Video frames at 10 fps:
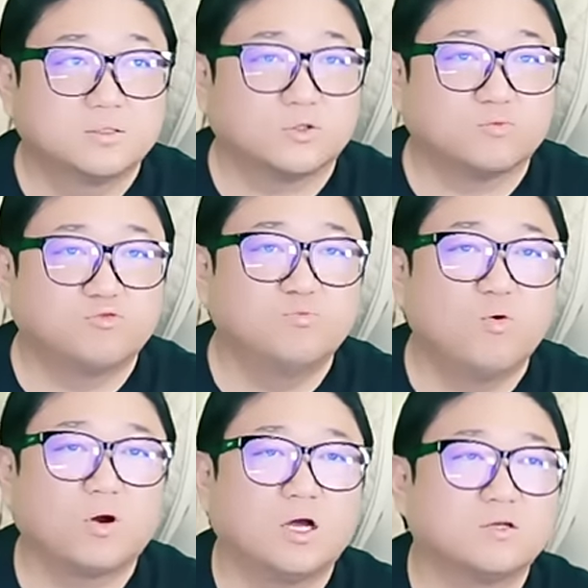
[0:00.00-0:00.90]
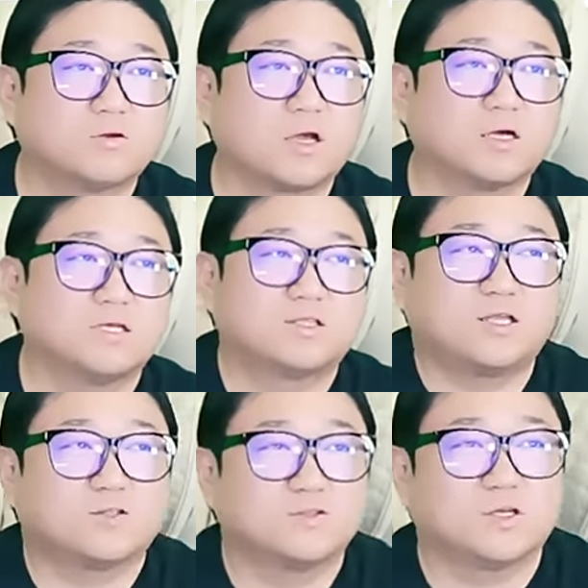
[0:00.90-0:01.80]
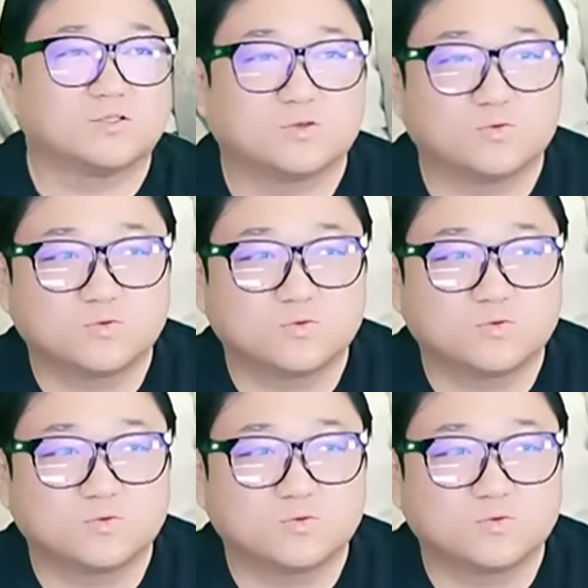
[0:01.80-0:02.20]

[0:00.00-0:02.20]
전 부모가 이렇게까지 했다는 얘기는 저,